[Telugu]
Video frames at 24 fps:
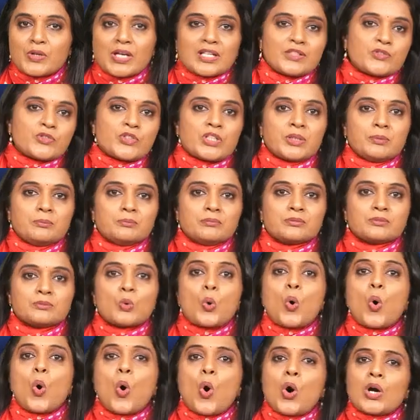టు ఐ డ్రీమ్
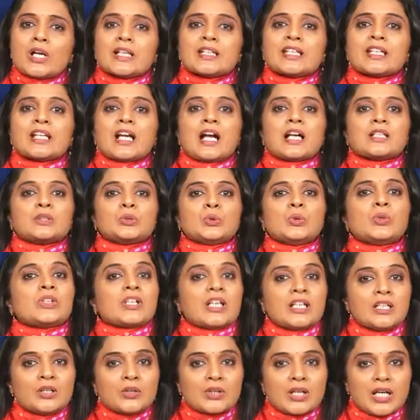ఒకటి కాదు
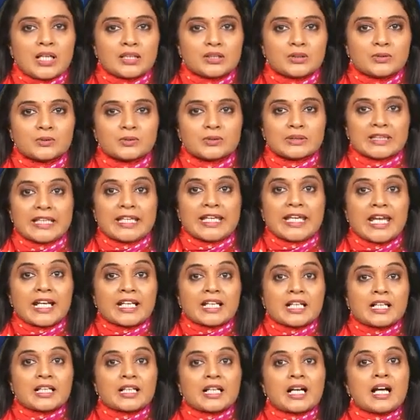రెండు కాదు
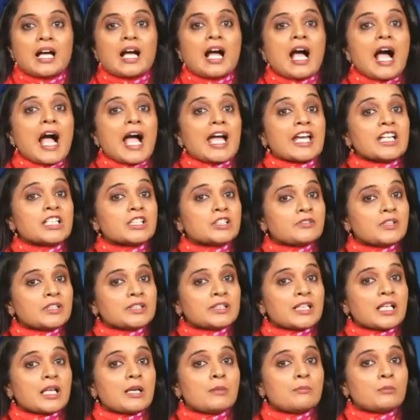ఏకంగా ఐదు
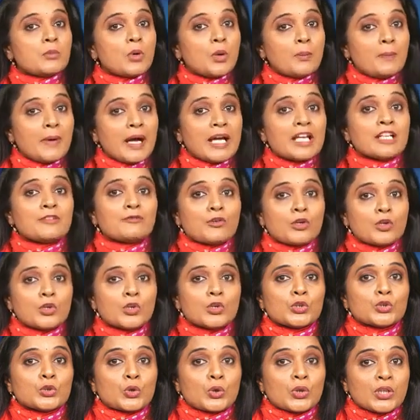వందల మొబైల్
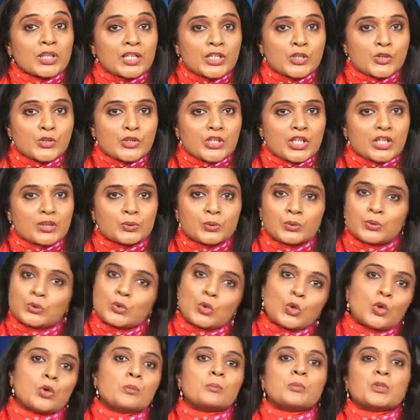ఫోన్లు దొంగిలించారు
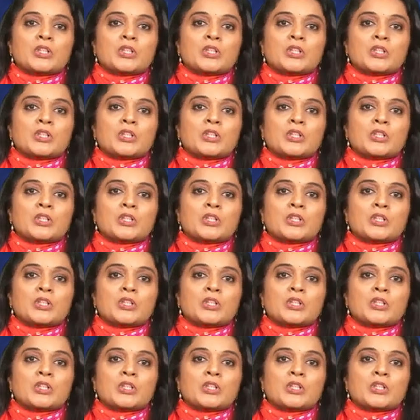ఓ